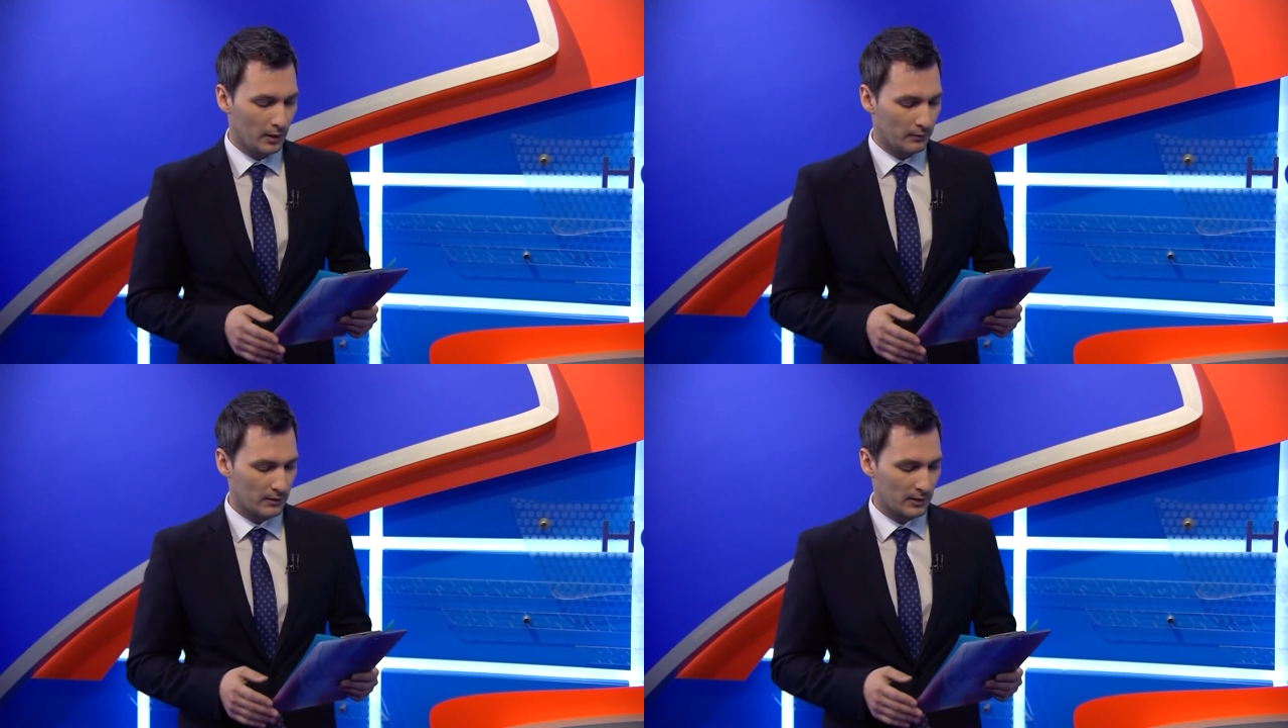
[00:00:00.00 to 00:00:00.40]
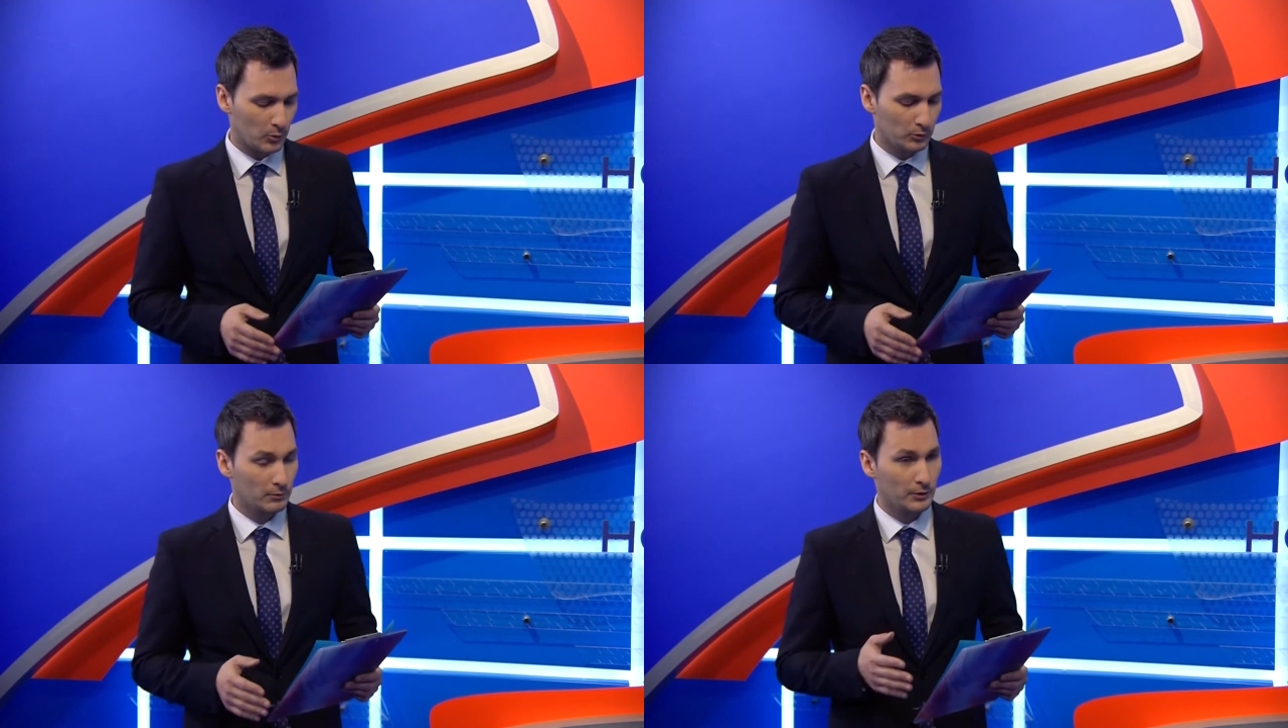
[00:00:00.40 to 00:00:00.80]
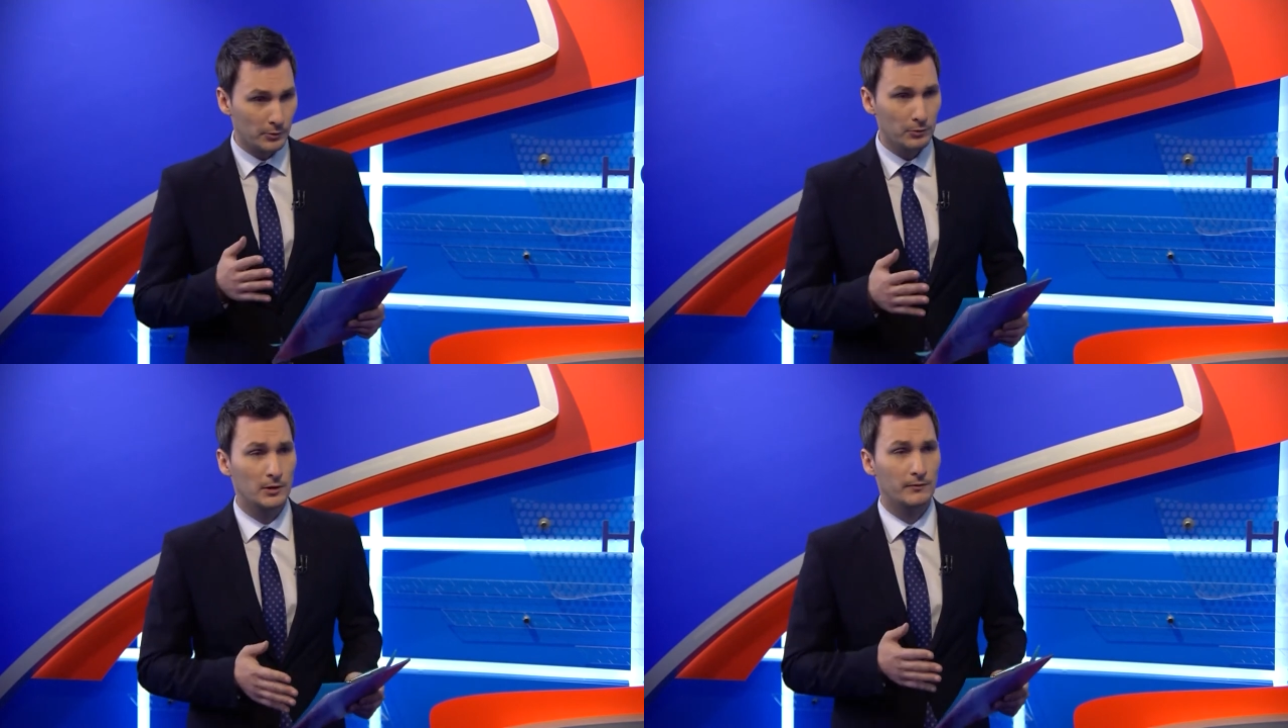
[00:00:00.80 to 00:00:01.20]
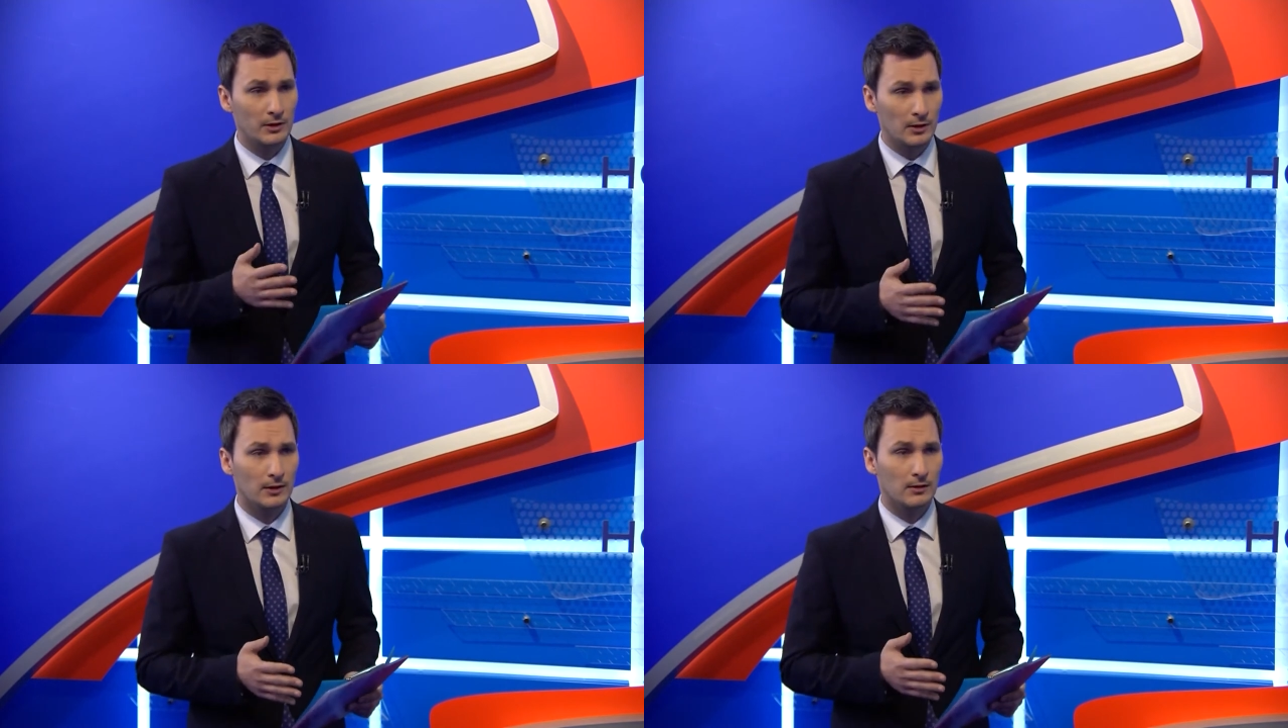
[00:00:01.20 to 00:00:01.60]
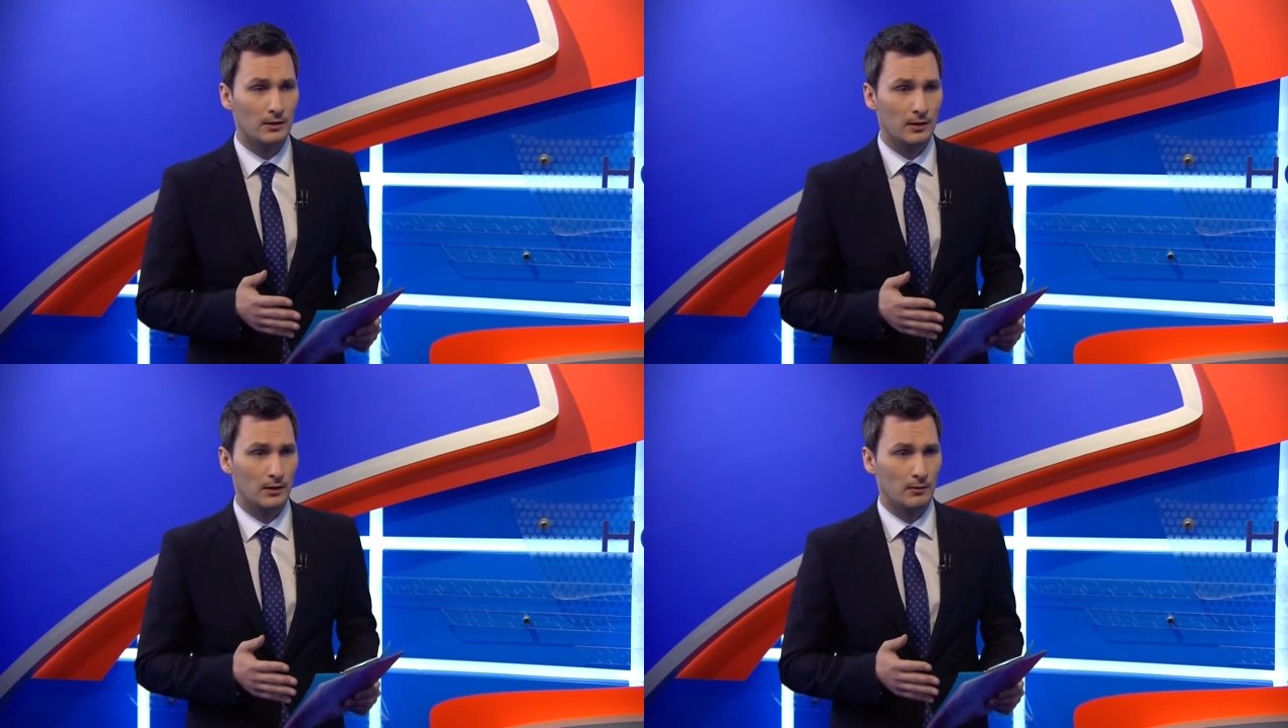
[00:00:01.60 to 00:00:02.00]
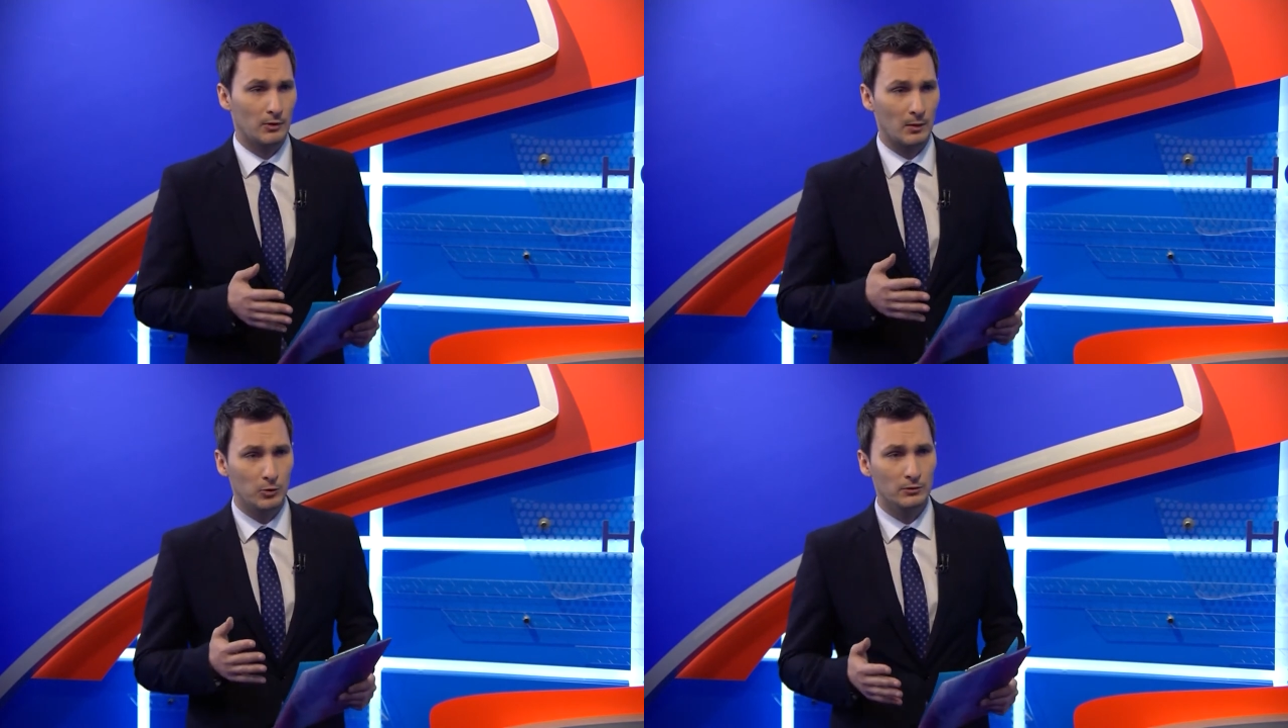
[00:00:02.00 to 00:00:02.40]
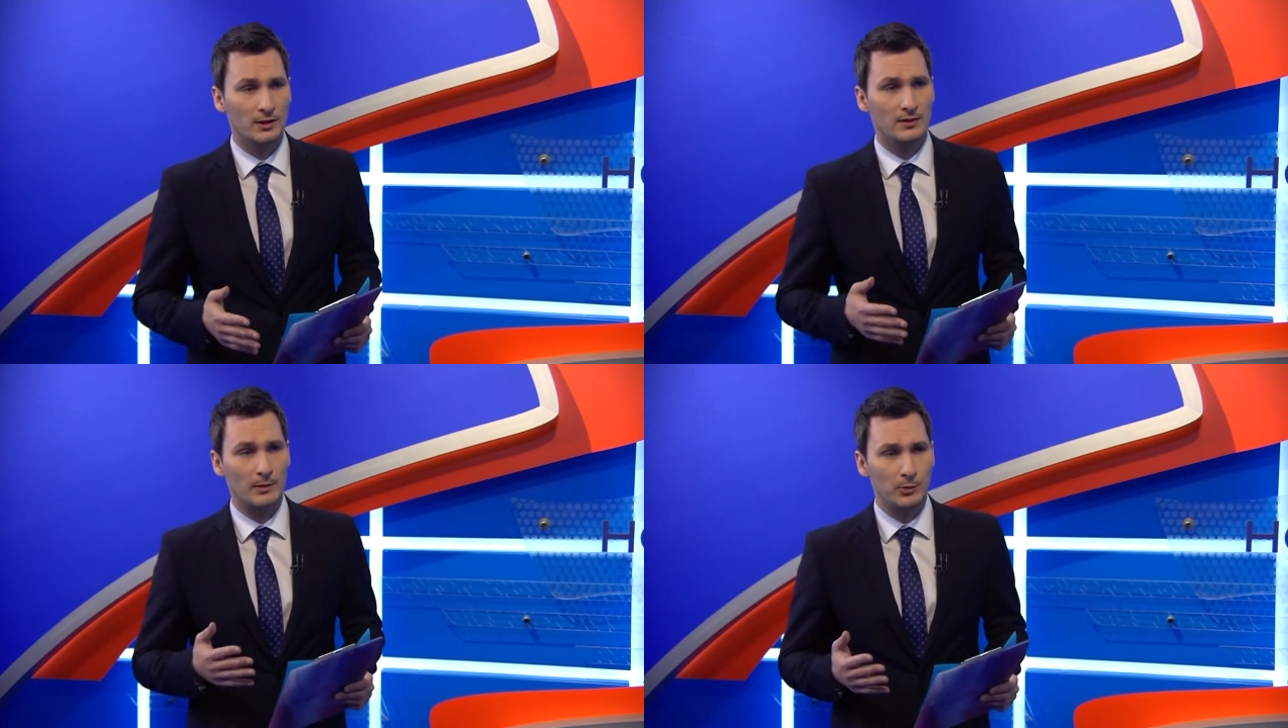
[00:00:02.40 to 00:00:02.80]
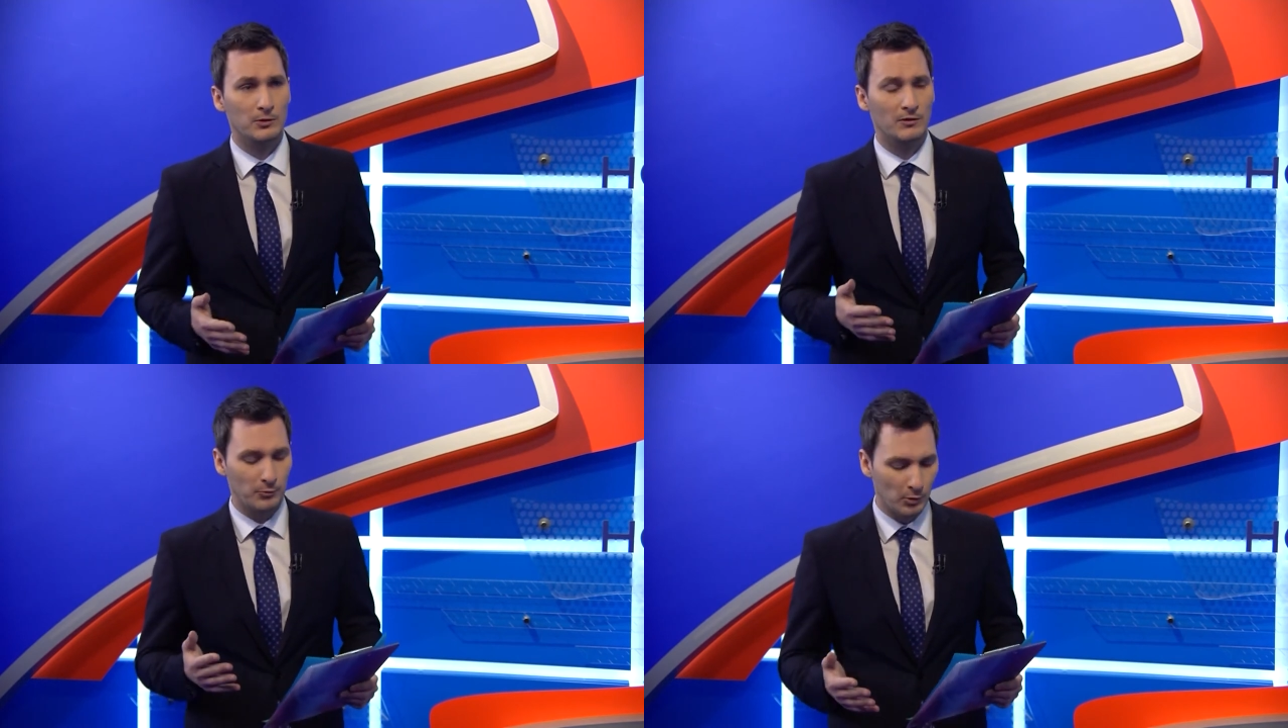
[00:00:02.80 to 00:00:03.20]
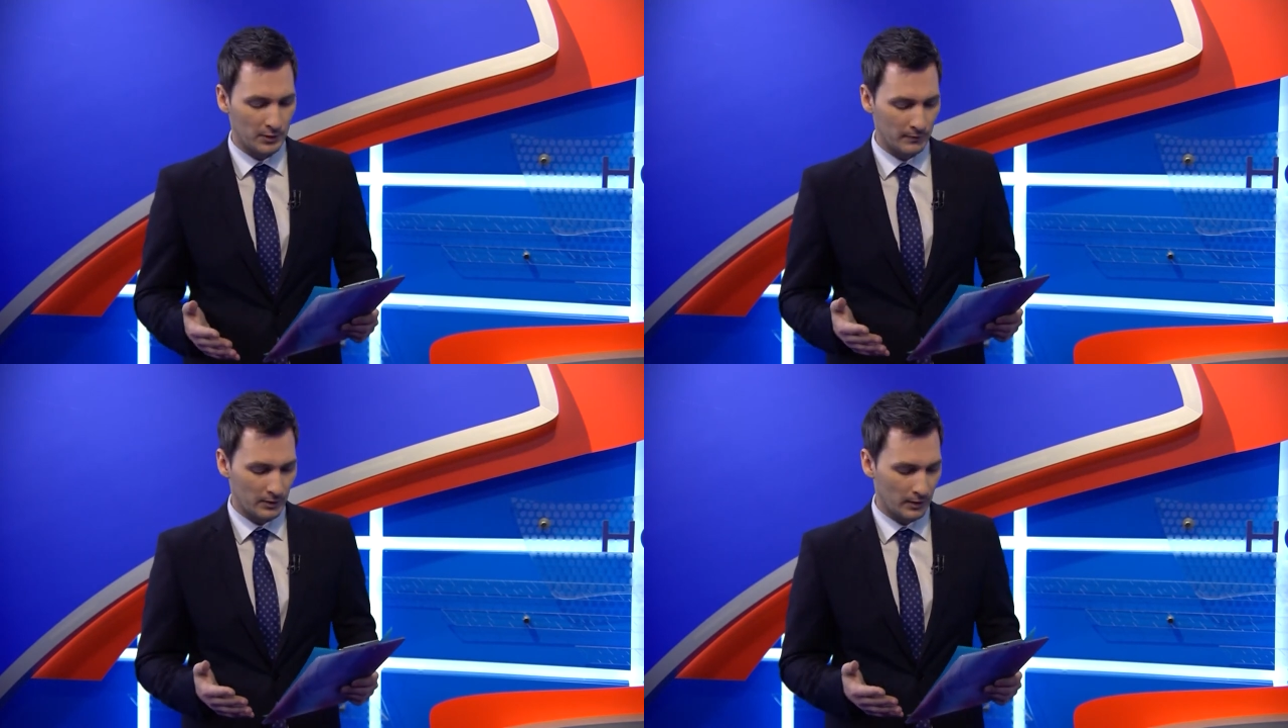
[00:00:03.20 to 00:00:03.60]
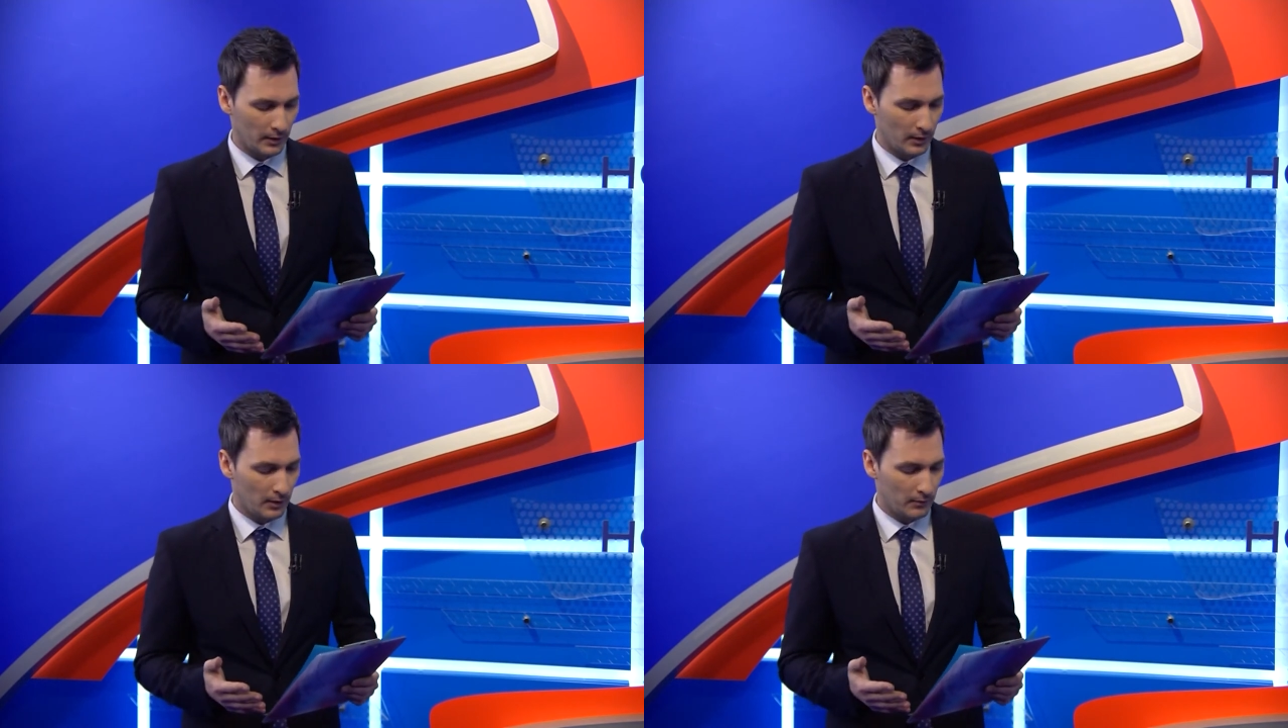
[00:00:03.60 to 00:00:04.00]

в разработку искусственного интеллекта для обработки запросов пользователей.